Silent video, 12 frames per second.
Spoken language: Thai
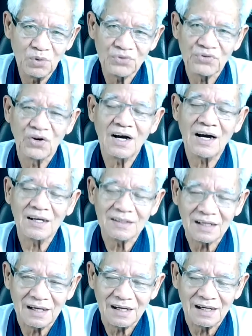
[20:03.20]
ปวดสองข้าง
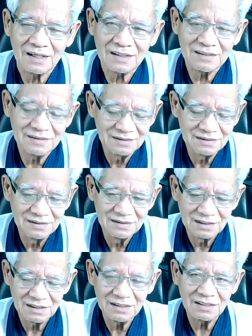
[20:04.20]
ต่างหา
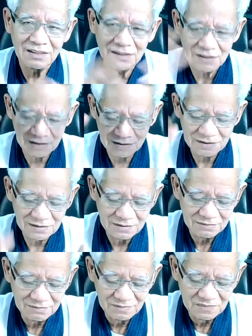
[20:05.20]
ก็เลย
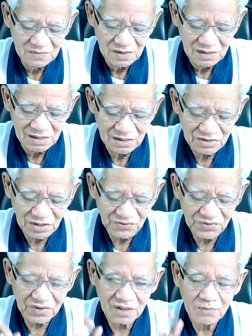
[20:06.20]
ใช้
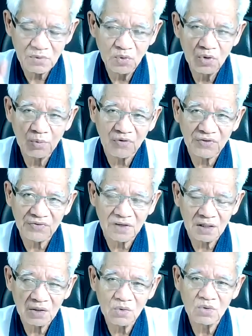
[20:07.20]
เสียงลุงก็บอกว่าเสี
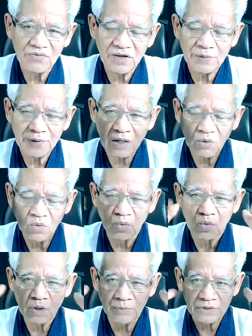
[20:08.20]
ยงลุงเวลาเข้าหู
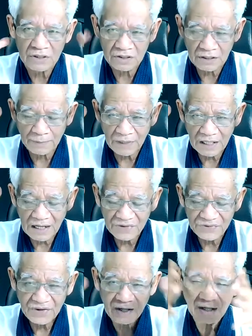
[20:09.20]
เนี่ยมันจะจับบาลาน
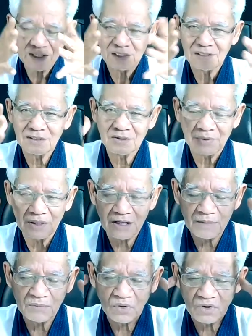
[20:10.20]
ซ์ให้ พยา
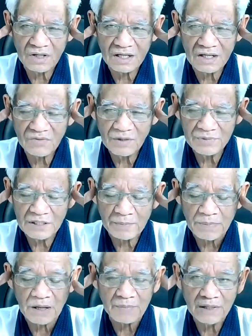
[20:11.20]
ยามบอกเรามันจะ
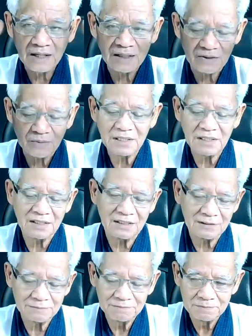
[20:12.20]
ปรับให้มันเอง